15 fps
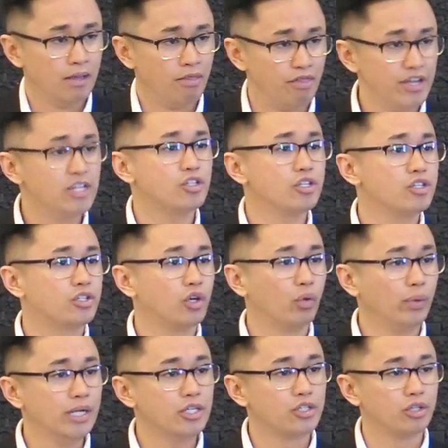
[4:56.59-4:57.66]
This is the
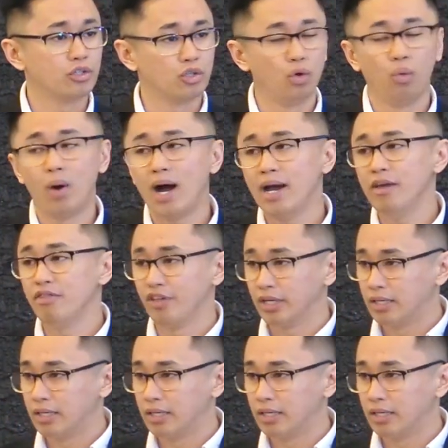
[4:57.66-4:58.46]
reason to why the